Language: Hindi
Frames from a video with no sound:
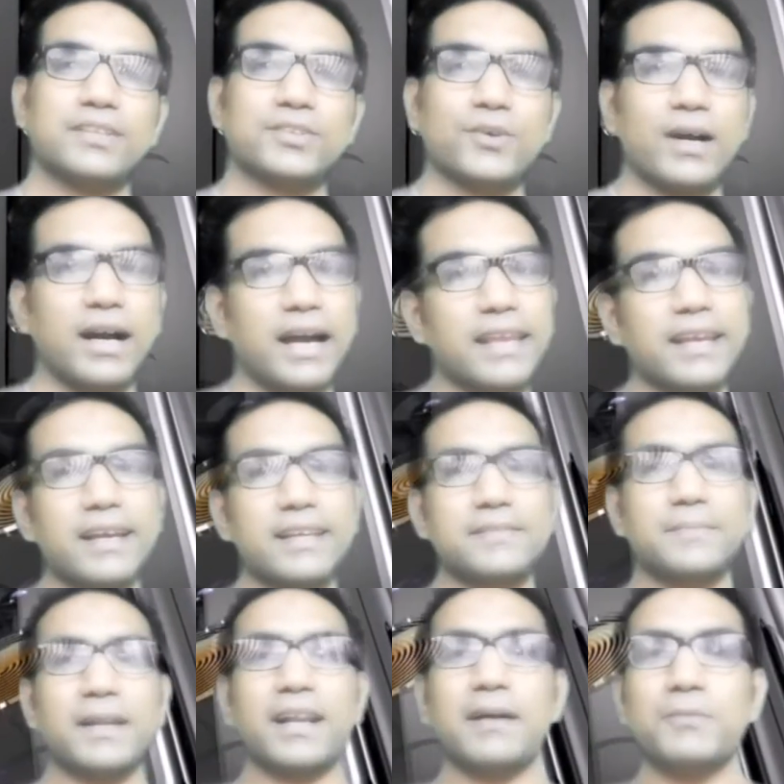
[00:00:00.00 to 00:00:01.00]
है सो हाई
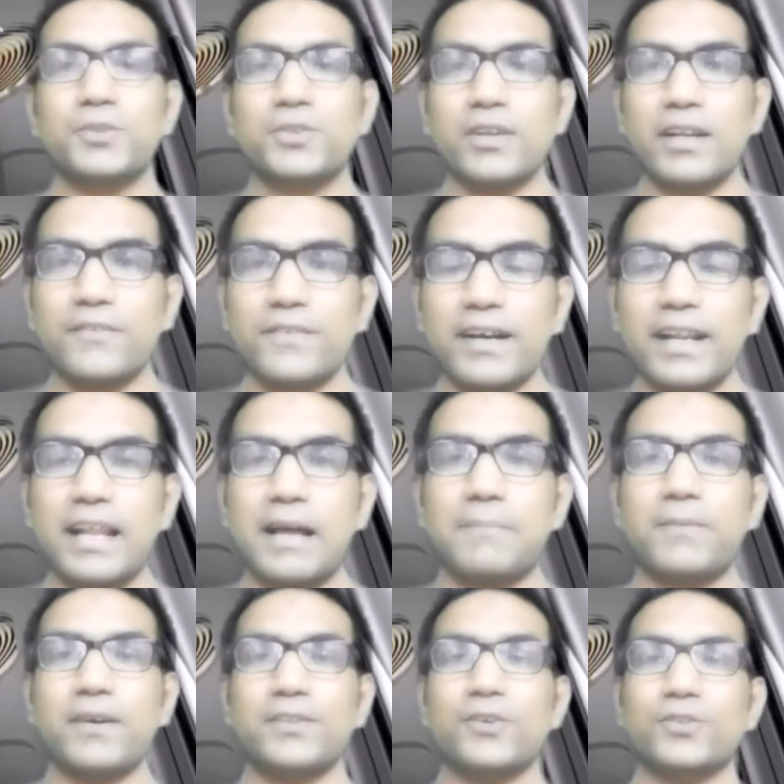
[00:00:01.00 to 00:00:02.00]
गाइज मेरा नाम मुशरफ खान
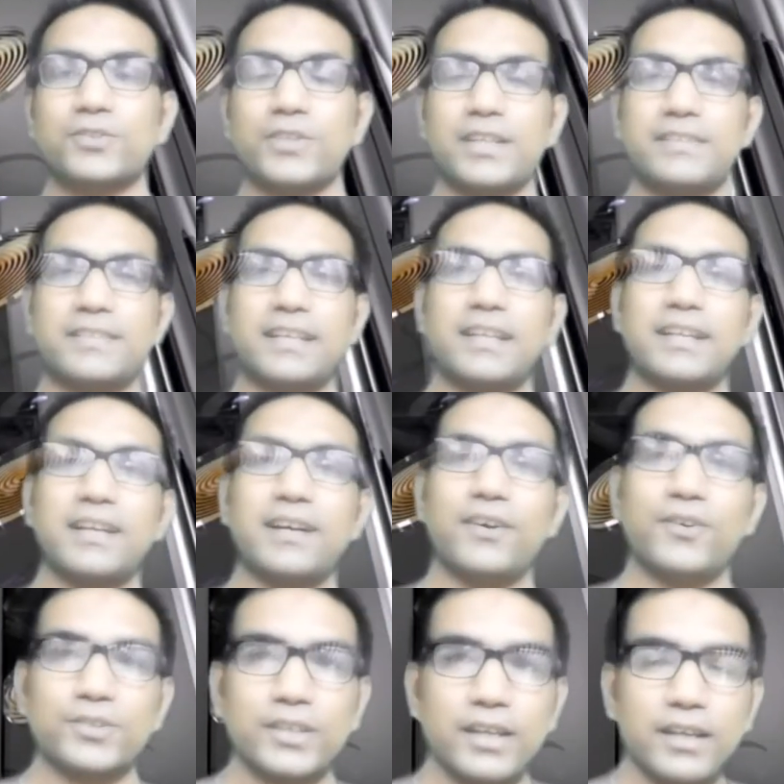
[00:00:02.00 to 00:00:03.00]
आपका दोस्त और इस चैनल का
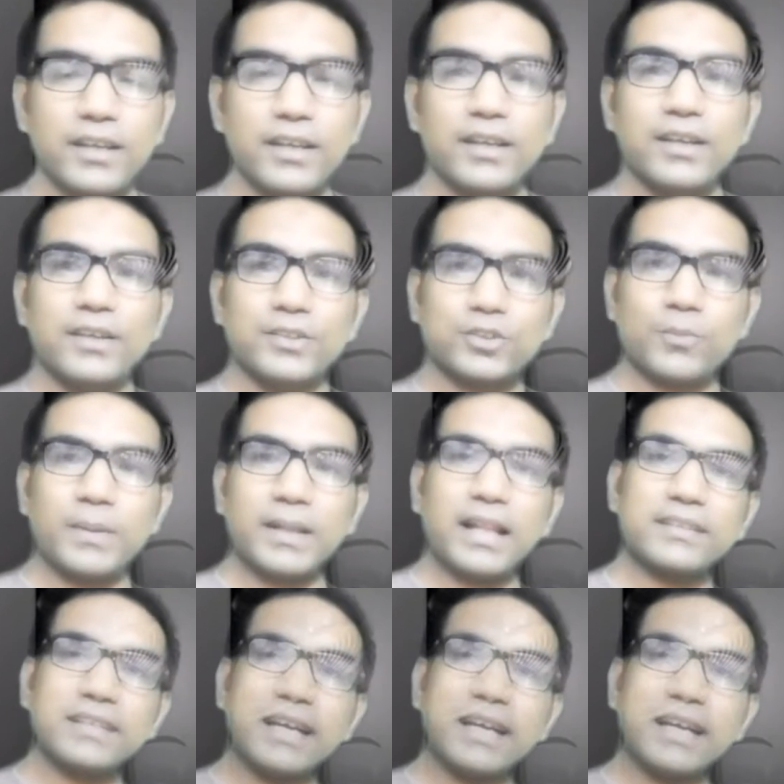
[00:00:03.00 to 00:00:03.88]
होस्ट सो बता